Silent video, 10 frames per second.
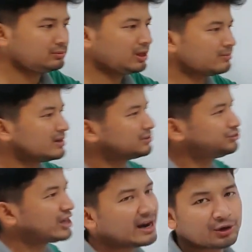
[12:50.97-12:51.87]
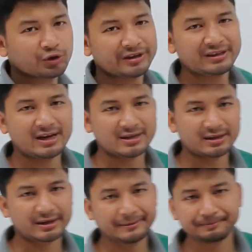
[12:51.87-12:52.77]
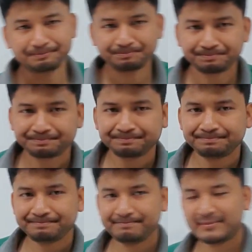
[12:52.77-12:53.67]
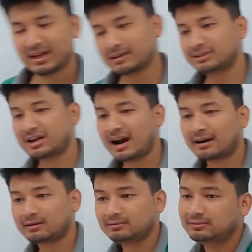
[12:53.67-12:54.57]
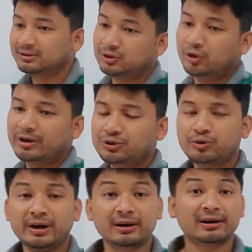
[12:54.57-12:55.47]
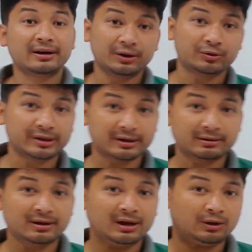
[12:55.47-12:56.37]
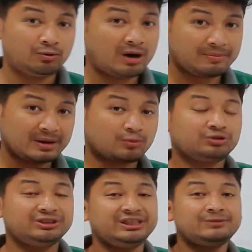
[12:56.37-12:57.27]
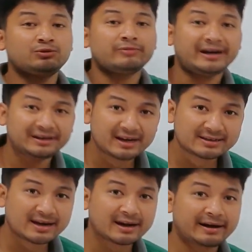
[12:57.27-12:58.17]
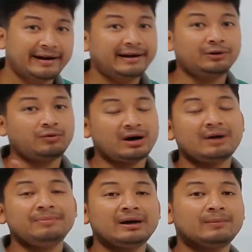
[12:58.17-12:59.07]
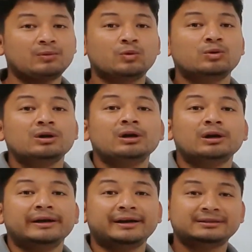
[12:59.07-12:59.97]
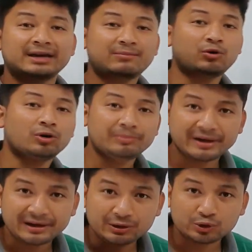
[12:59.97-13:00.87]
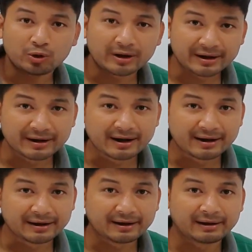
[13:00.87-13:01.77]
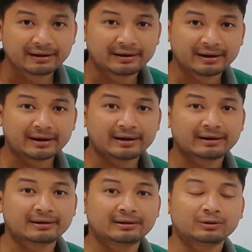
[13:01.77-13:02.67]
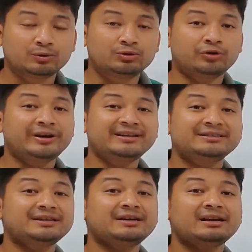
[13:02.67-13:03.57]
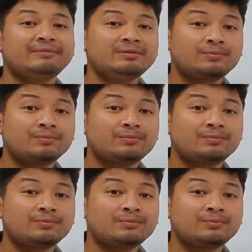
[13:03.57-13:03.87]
लगभग चार ड्राइंग दिया जाता है ठीक है चार ड्राइंग जो है करने होते हैं तो वहाँ पे आपको सीट प्रोवाइड किया जाएगा एंड वहाँ पे आपको एग्ज़ाम हॉल में ही ड्रॉ करना है ठीक है तो ड्राइंग सीखना भी